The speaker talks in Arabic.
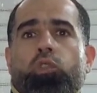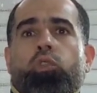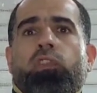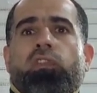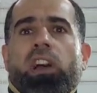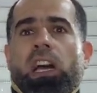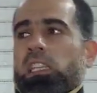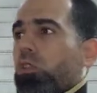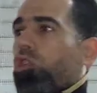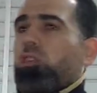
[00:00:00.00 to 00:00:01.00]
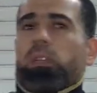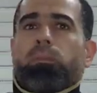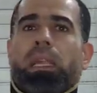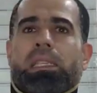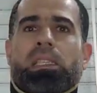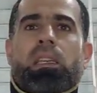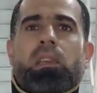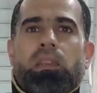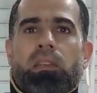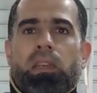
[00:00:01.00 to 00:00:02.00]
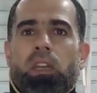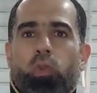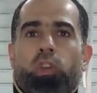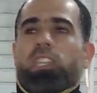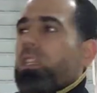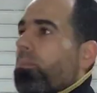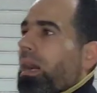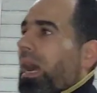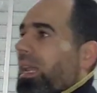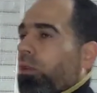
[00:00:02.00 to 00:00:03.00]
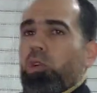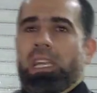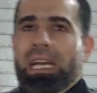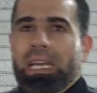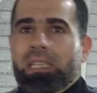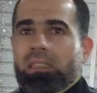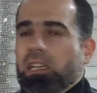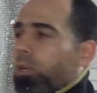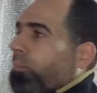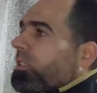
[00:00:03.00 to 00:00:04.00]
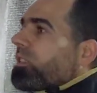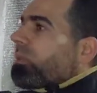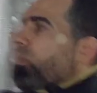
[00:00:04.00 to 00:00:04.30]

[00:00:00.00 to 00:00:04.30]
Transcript: يحطوه في الفقاس يحطوا بيض بلاستيك اه ويكتب بقى على كل عين البيض ده